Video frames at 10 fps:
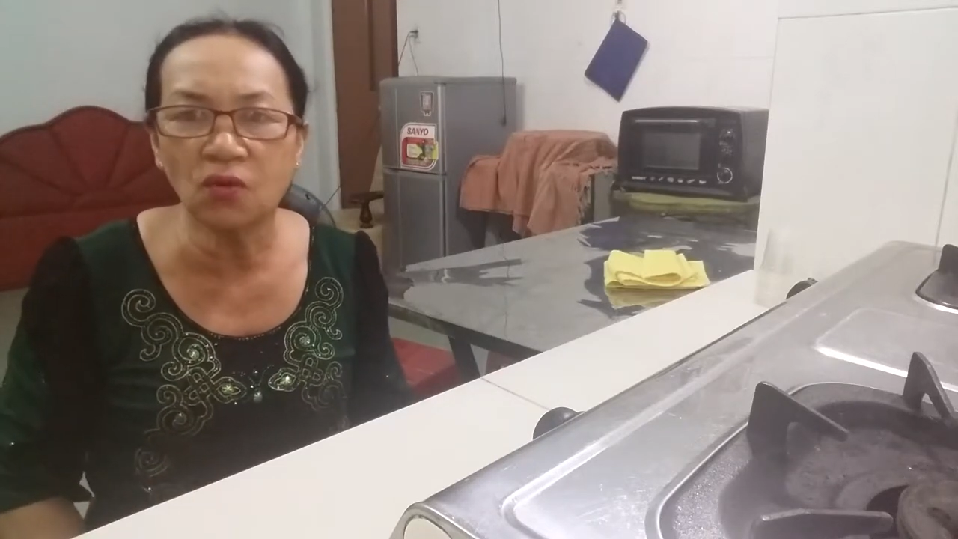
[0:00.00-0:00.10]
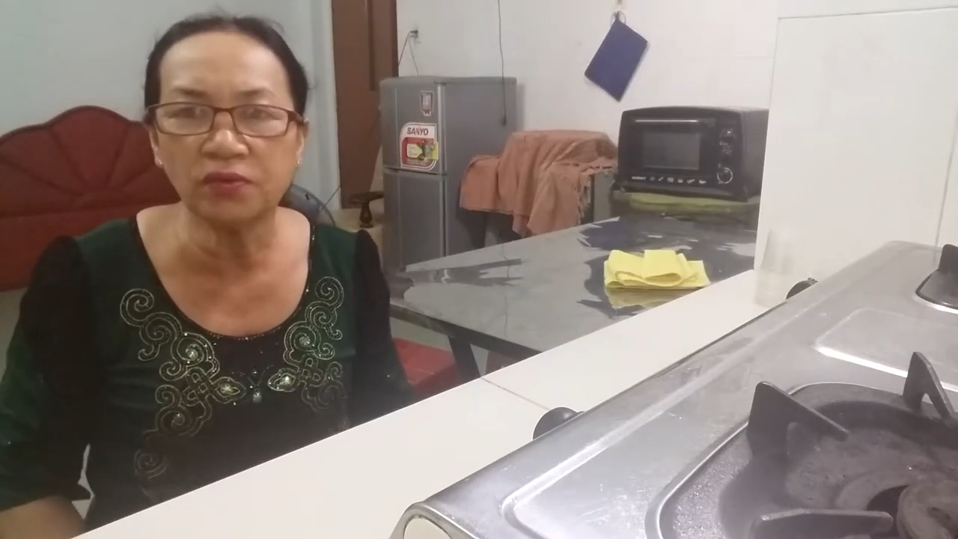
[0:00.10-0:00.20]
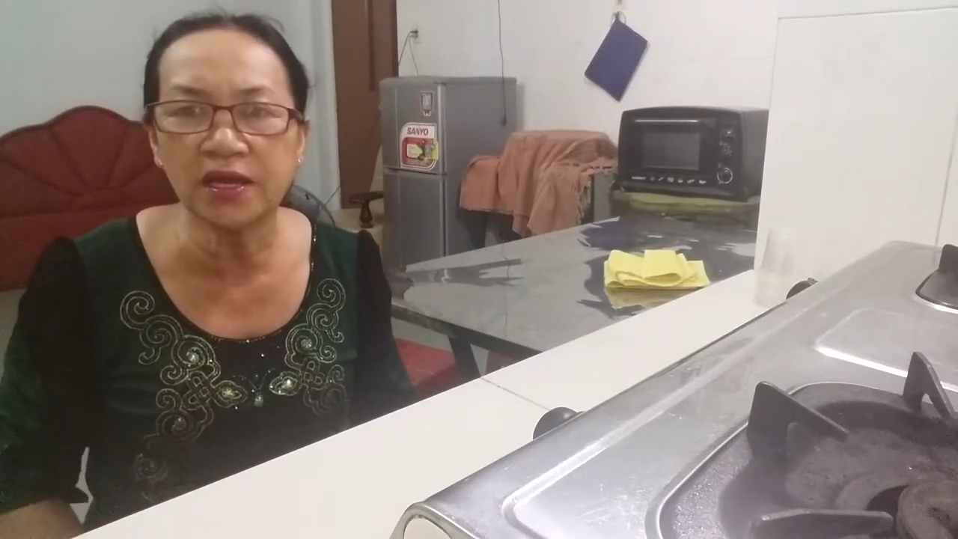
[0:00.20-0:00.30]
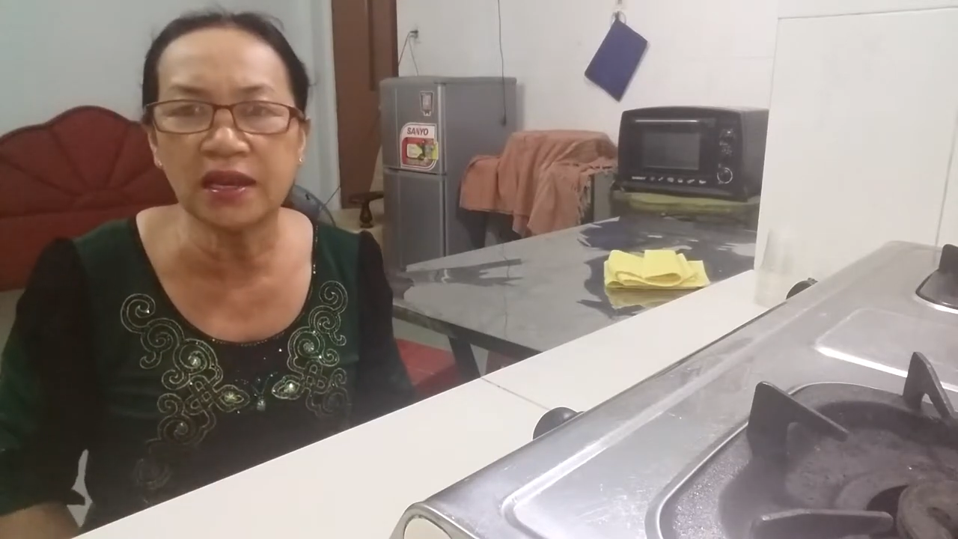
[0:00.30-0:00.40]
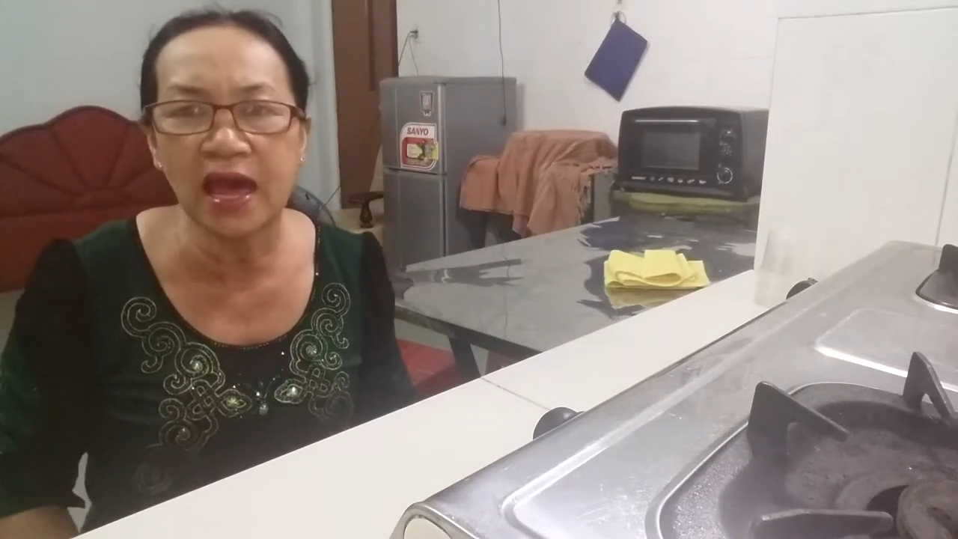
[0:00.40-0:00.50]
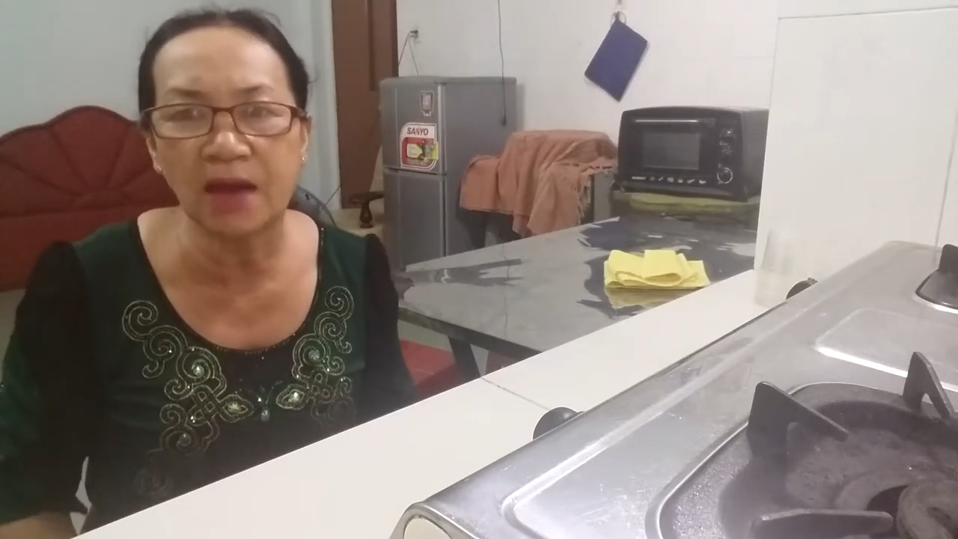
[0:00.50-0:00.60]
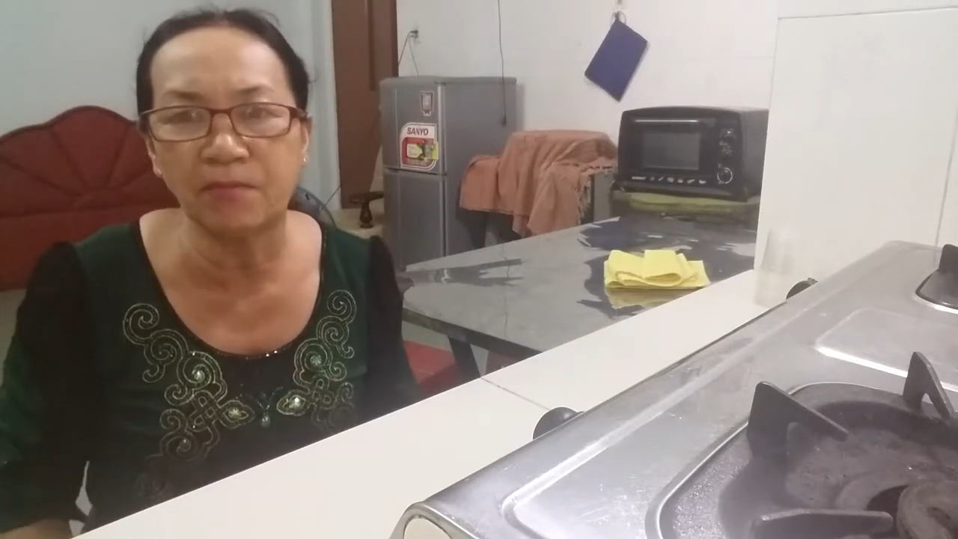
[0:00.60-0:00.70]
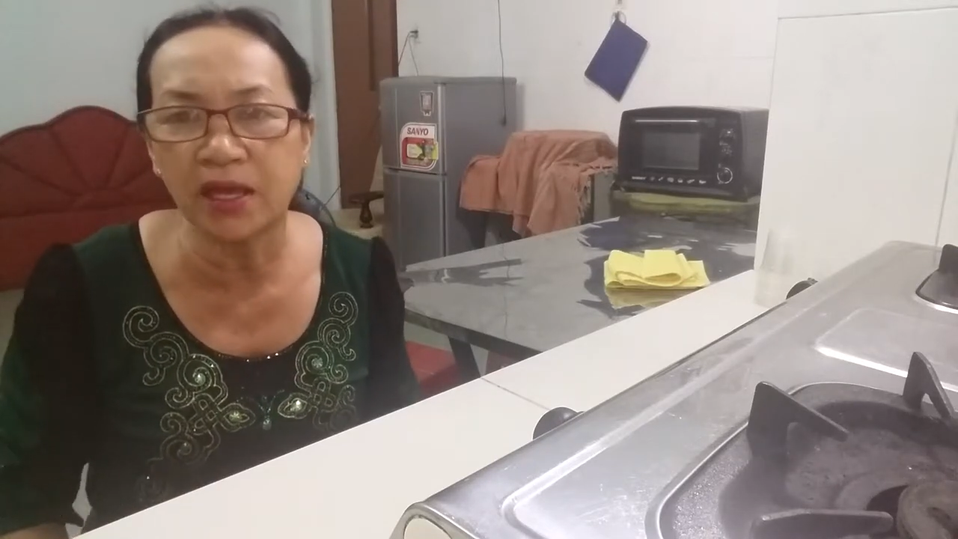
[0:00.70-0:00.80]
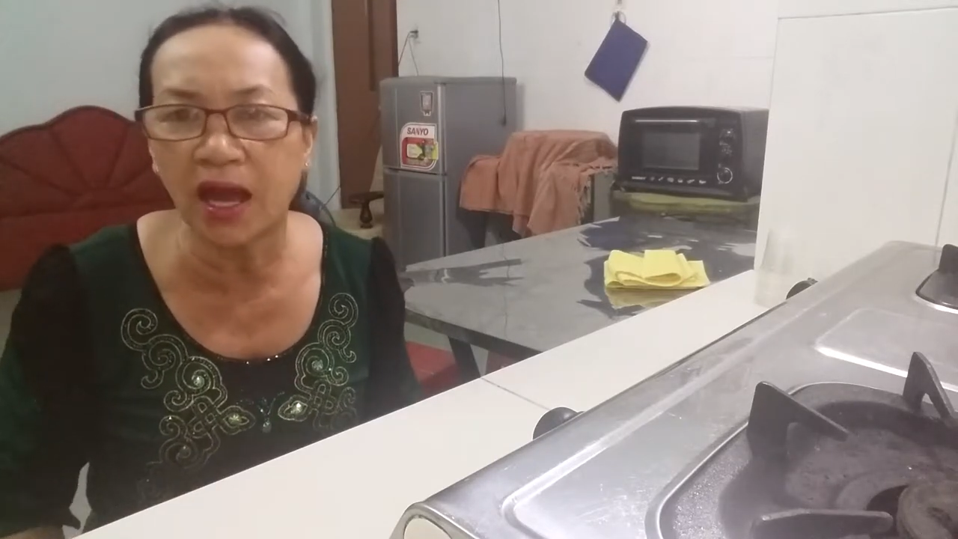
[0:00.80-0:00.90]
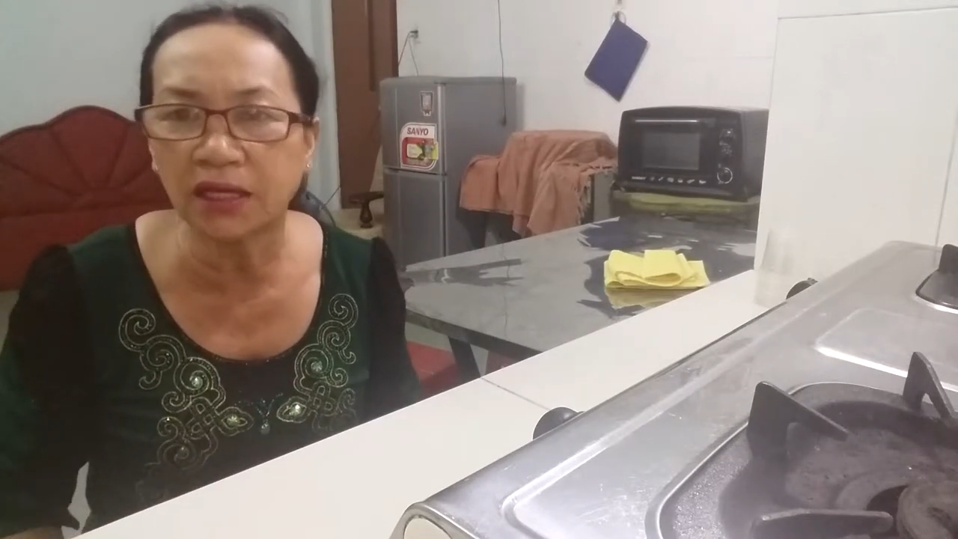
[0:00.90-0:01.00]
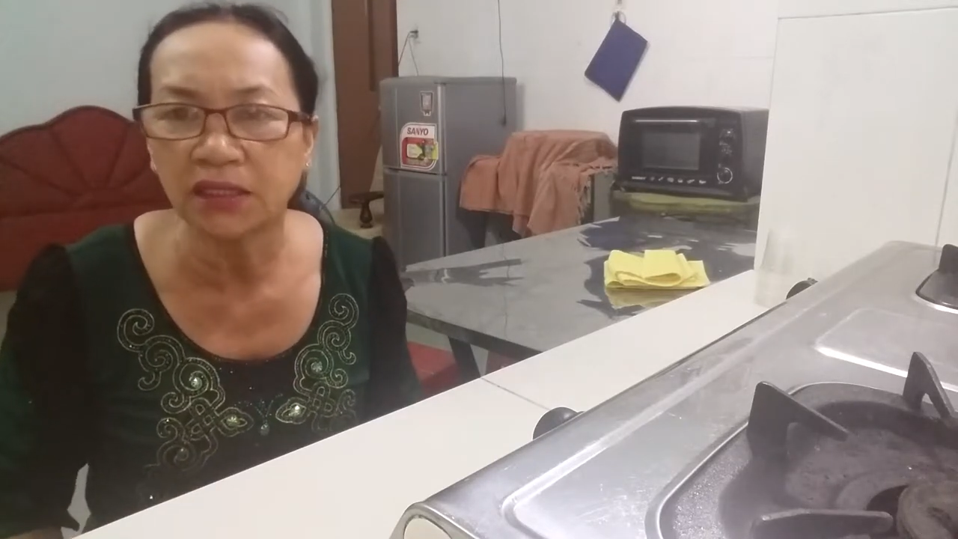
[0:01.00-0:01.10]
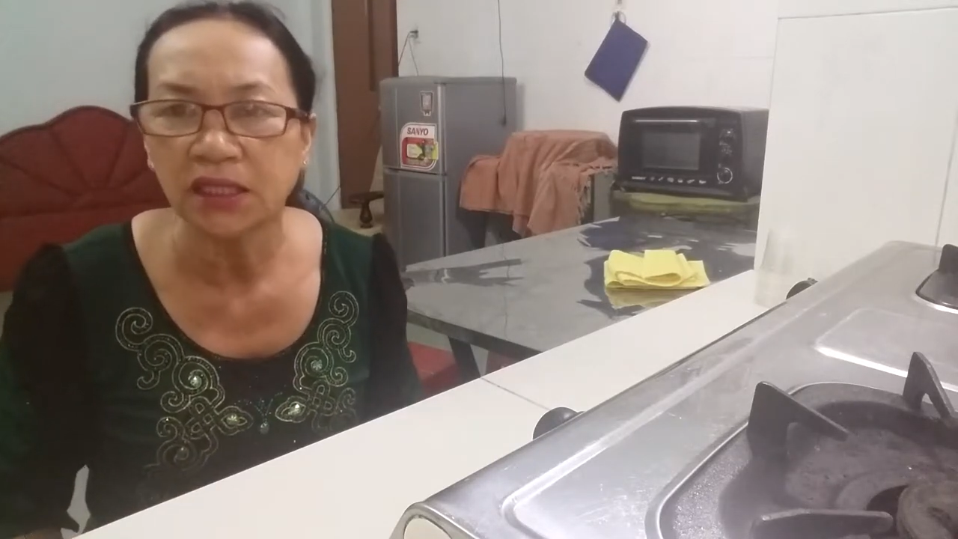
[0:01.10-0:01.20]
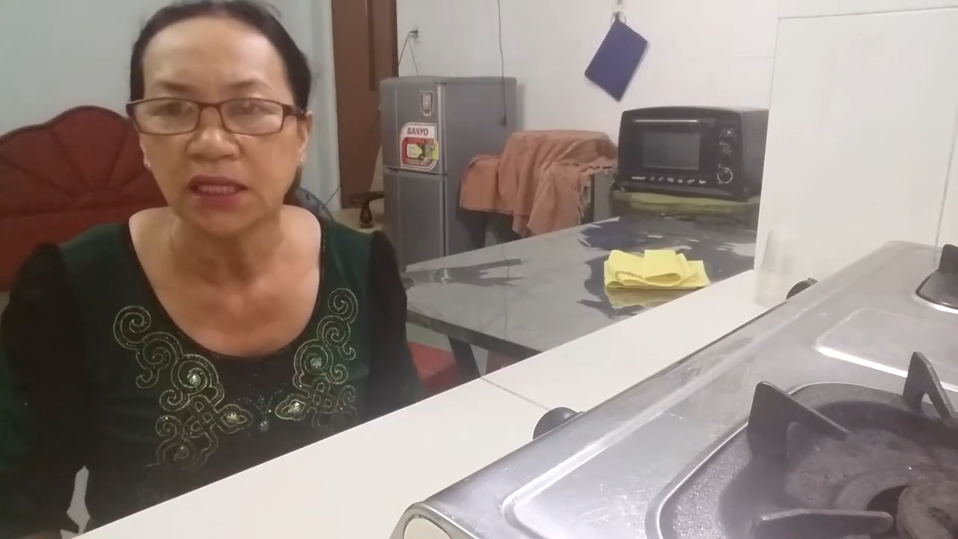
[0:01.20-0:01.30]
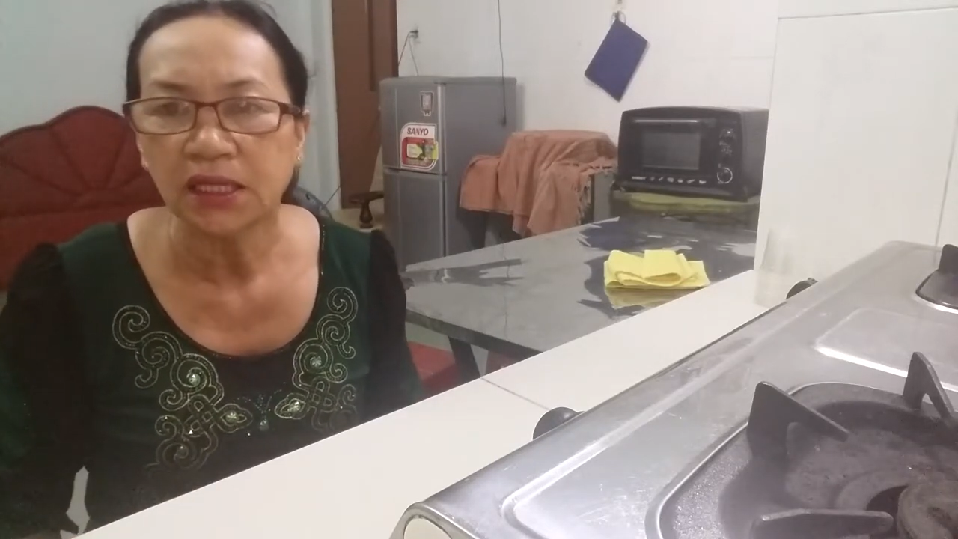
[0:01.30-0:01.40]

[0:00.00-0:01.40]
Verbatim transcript: cũng nên làm mình ăn